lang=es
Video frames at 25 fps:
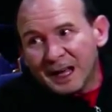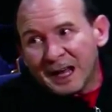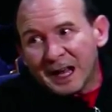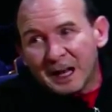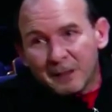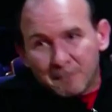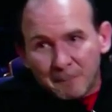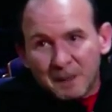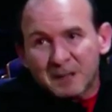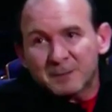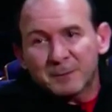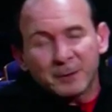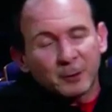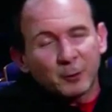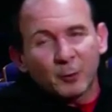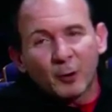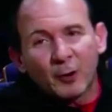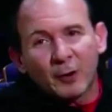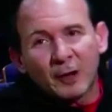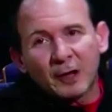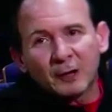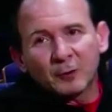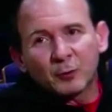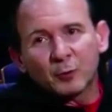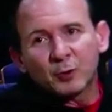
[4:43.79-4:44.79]
el más
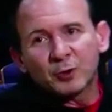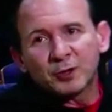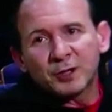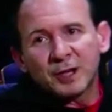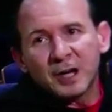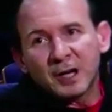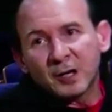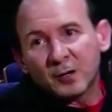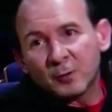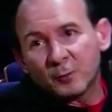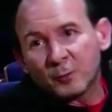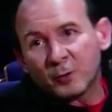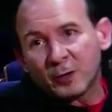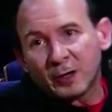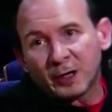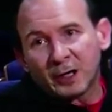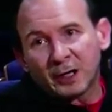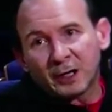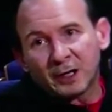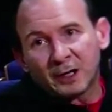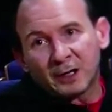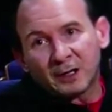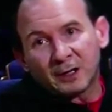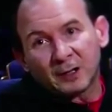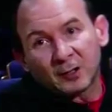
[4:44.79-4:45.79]
vinculado a la industria como
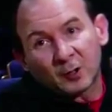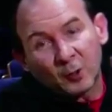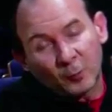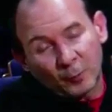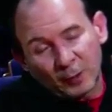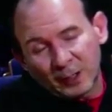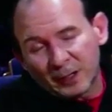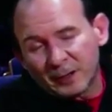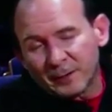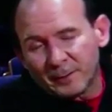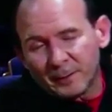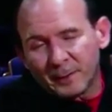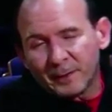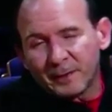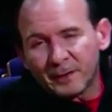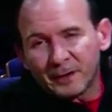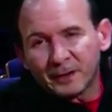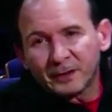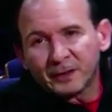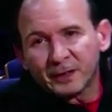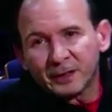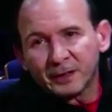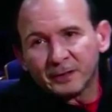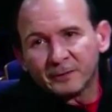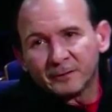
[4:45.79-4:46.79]
el, como el
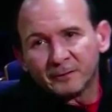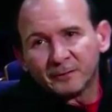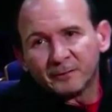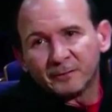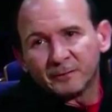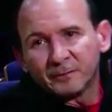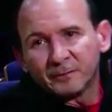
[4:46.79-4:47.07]
independiente.